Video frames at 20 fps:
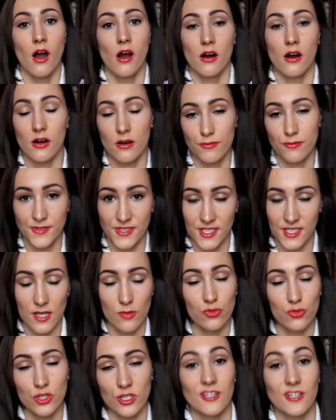Э,
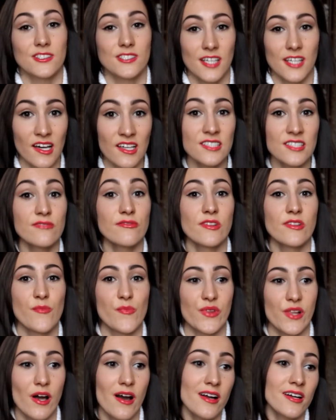всем уже рассказывала,
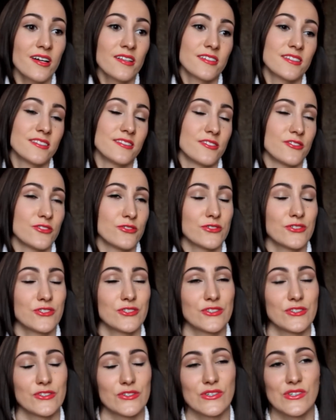плакалась на то,
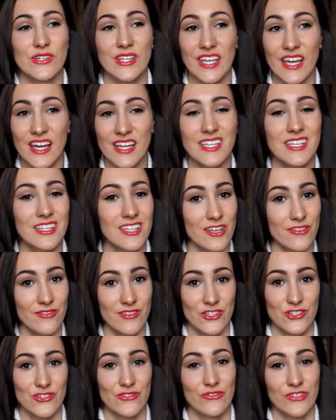что я
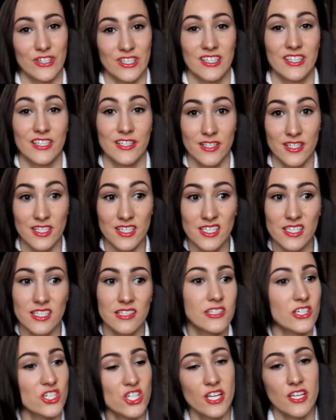ненавижу ватные диски.
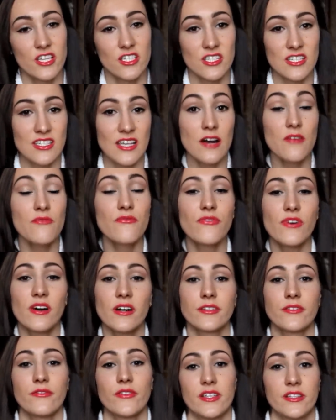Даже не сам
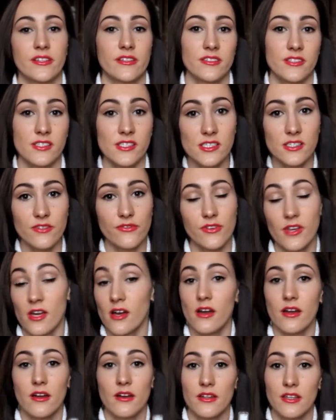факт ватных дисков,
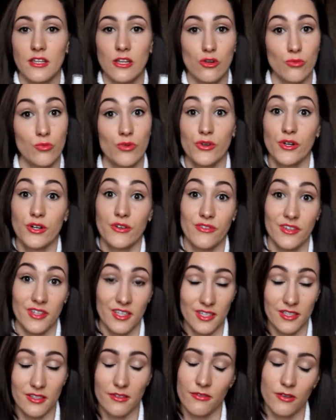я не люблю их
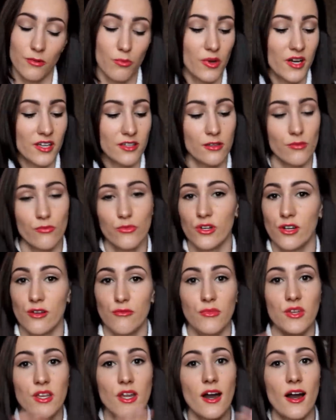выкидывать. Поэтому для
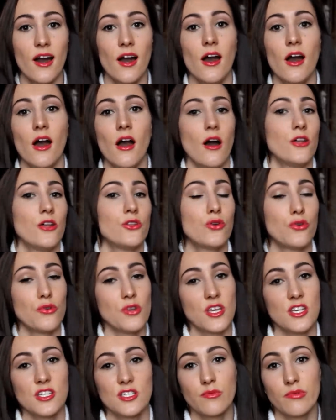меня
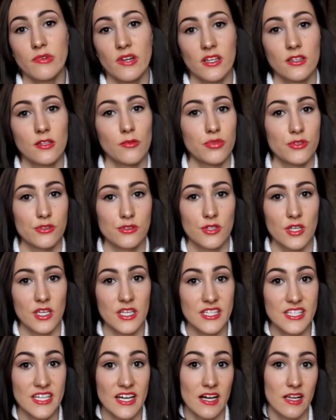тоники спрей это просто
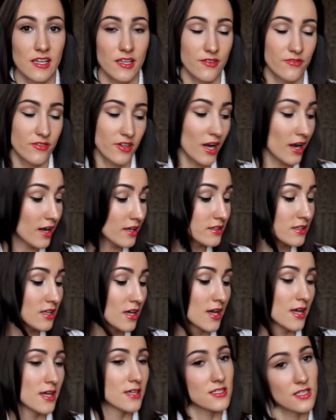идеальный вариант.
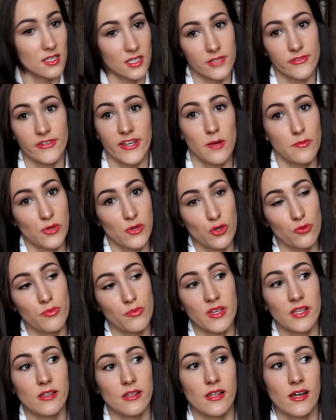Из этого я
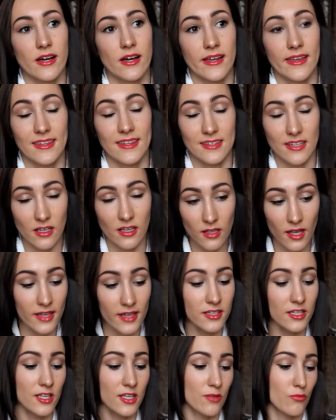полюбила
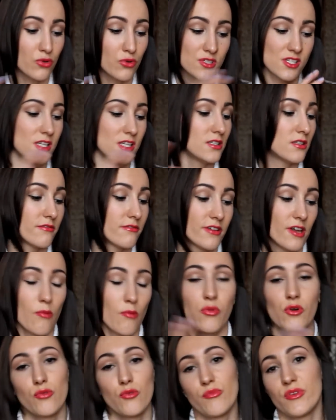гидролаты, и после этого я
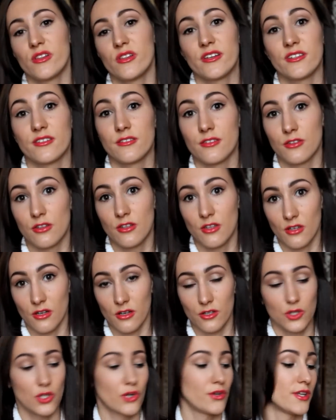полюбила этот
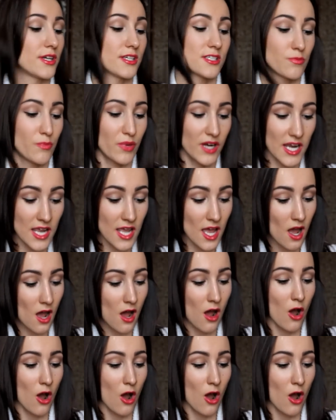э, тоник спрей.